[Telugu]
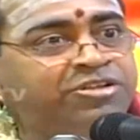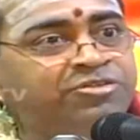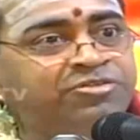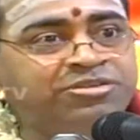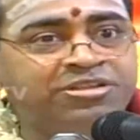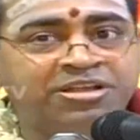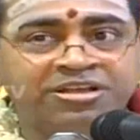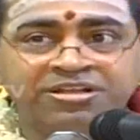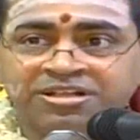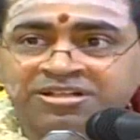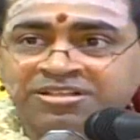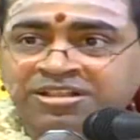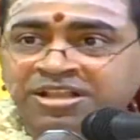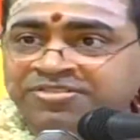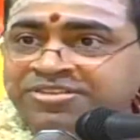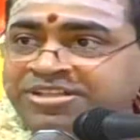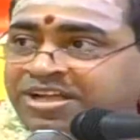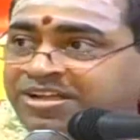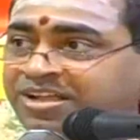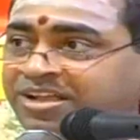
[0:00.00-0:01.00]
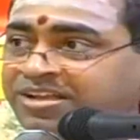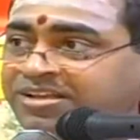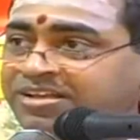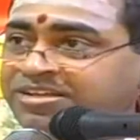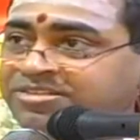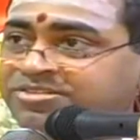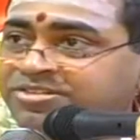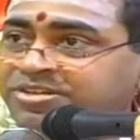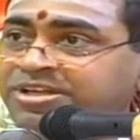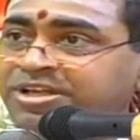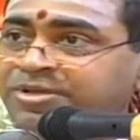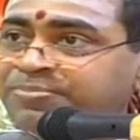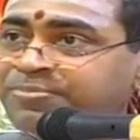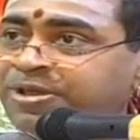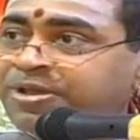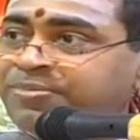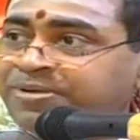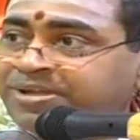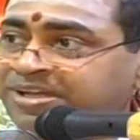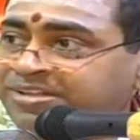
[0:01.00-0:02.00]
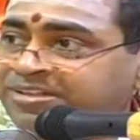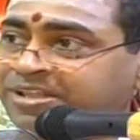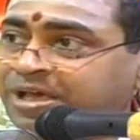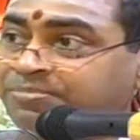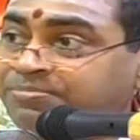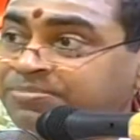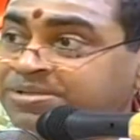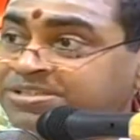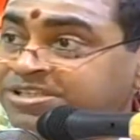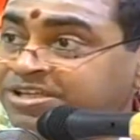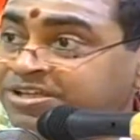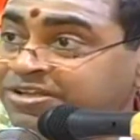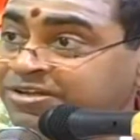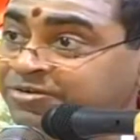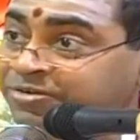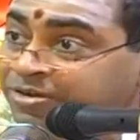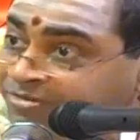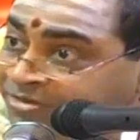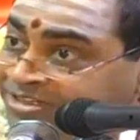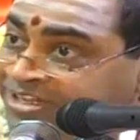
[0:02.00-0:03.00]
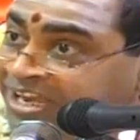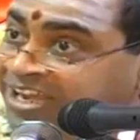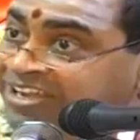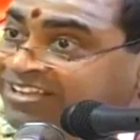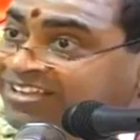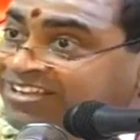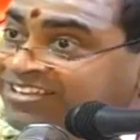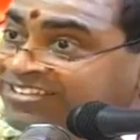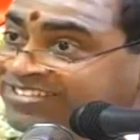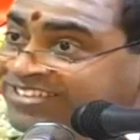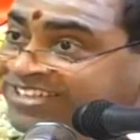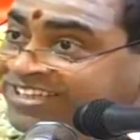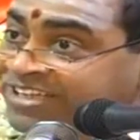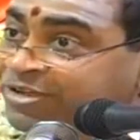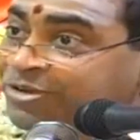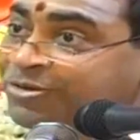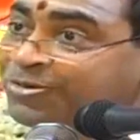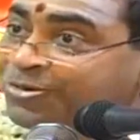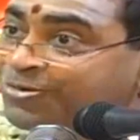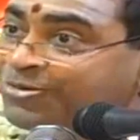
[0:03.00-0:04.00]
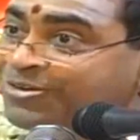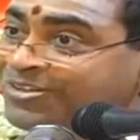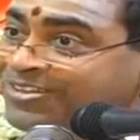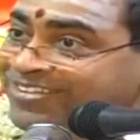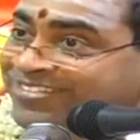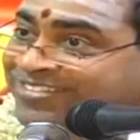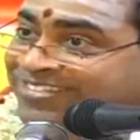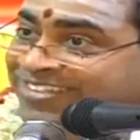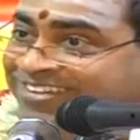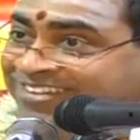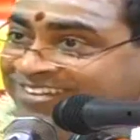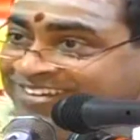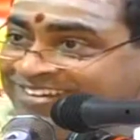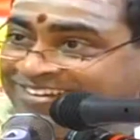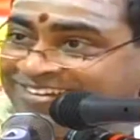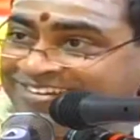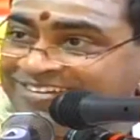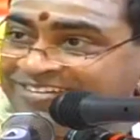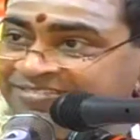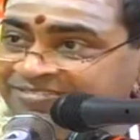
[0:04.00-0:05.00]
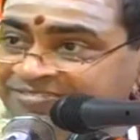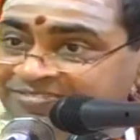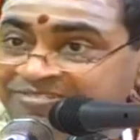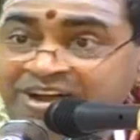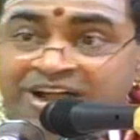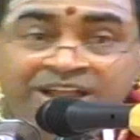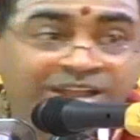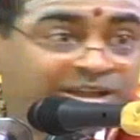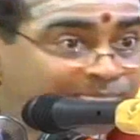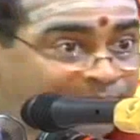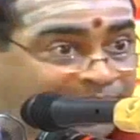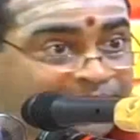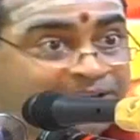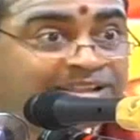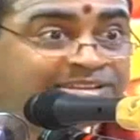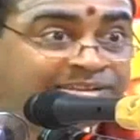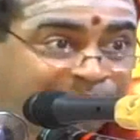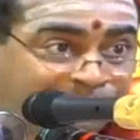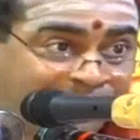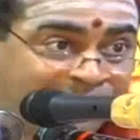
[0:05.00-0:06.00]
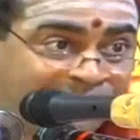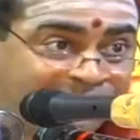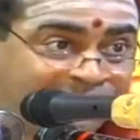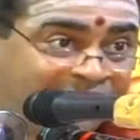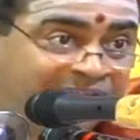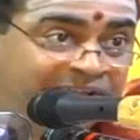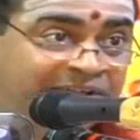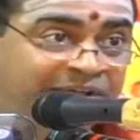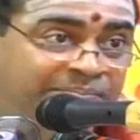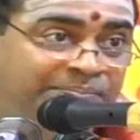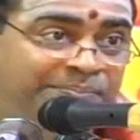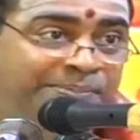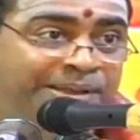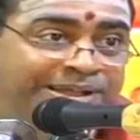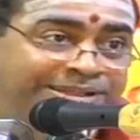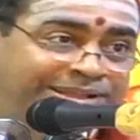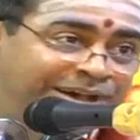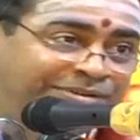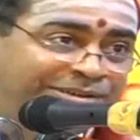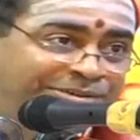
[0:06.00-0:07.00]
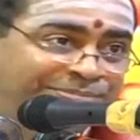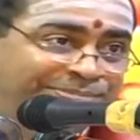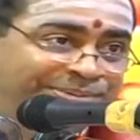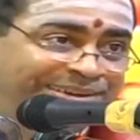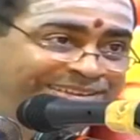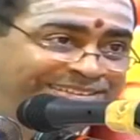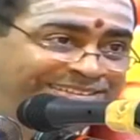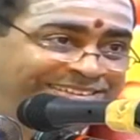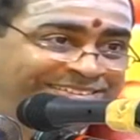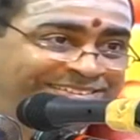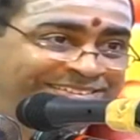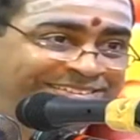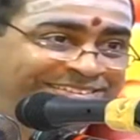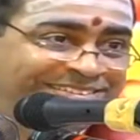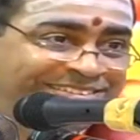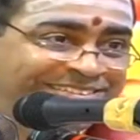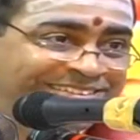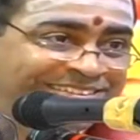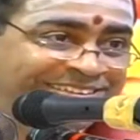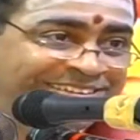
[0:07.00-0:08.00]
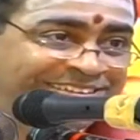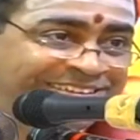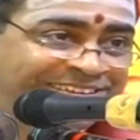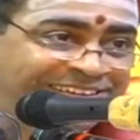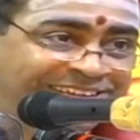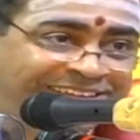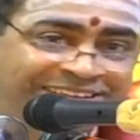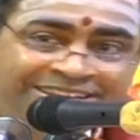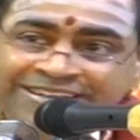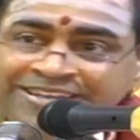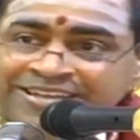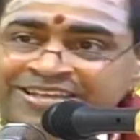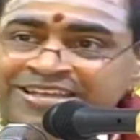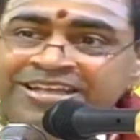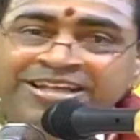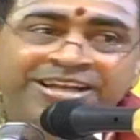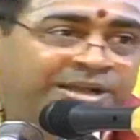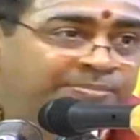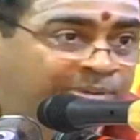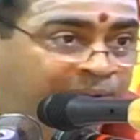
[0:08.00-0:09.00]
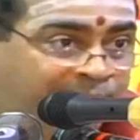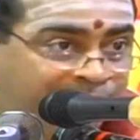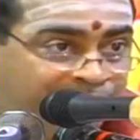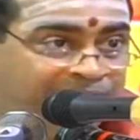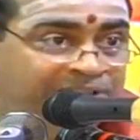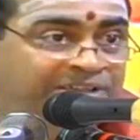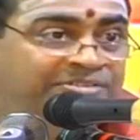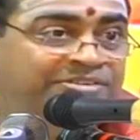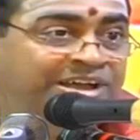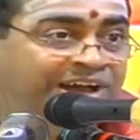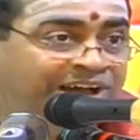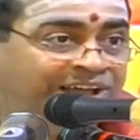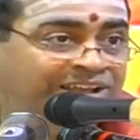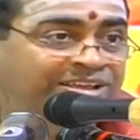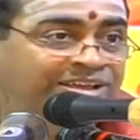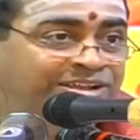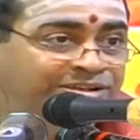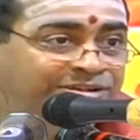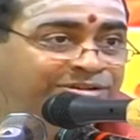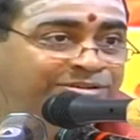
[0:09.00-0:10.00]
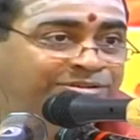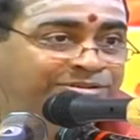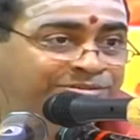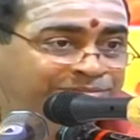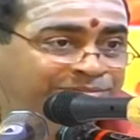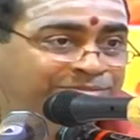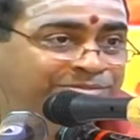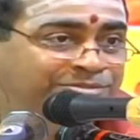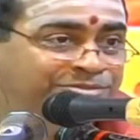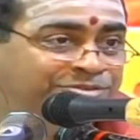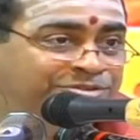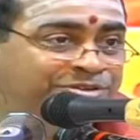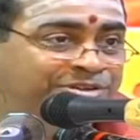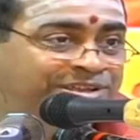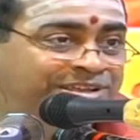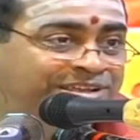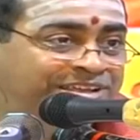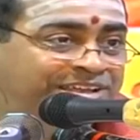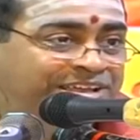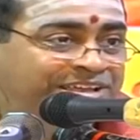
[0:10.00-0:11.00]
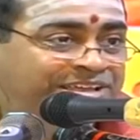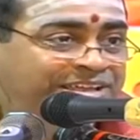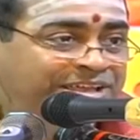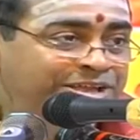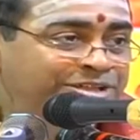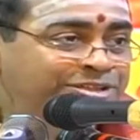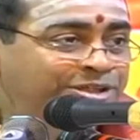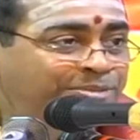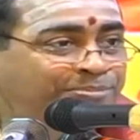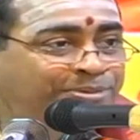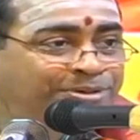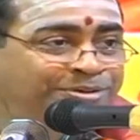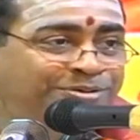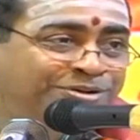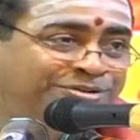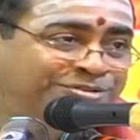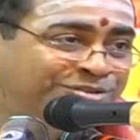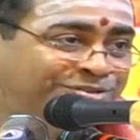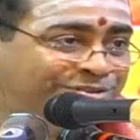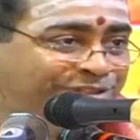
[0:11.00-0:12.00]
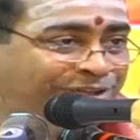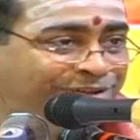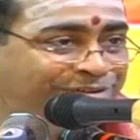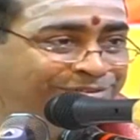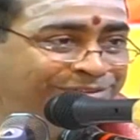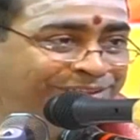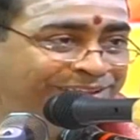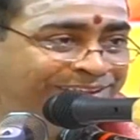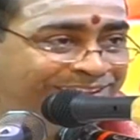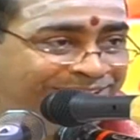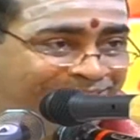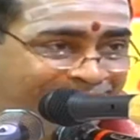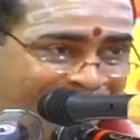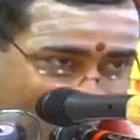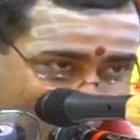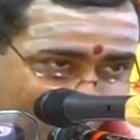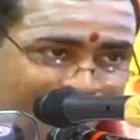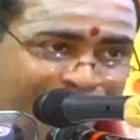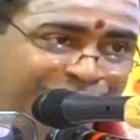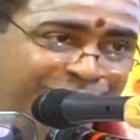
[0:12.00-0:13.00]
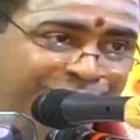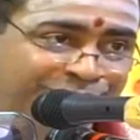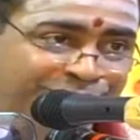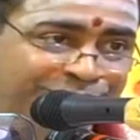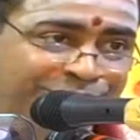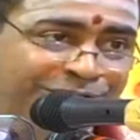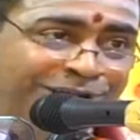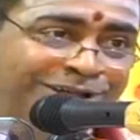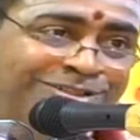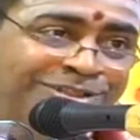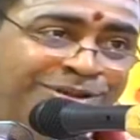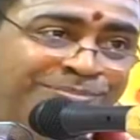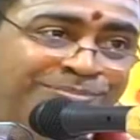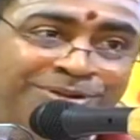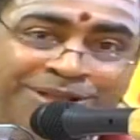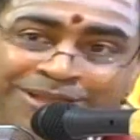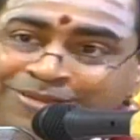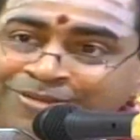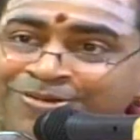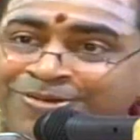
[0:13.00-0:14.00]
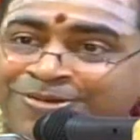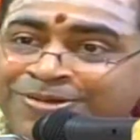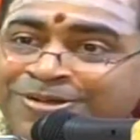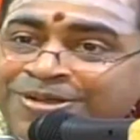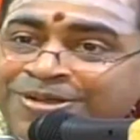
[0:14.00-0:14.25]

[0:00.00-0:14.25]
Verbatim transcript: చదువు తెలివితేటలను నేర్చుకుని పేరు పెట్టారు ధర్మసేనుడు అని వాళ్ళు టైటిల్ ఇచ్చి గురువుని చేశారు వాళ్ళకి పాఠాలు చెప్పాడంత మేధావి అయిపోయాడు తను ఇక్కడ పాపం ఈవిడ ఆలయాల్లో కూర్చుని ఏ తమ్ముడు కోసం తాను శరీరాన్ని మిగుల్చుకుందో ఆ తమ్ముడు అయ్యో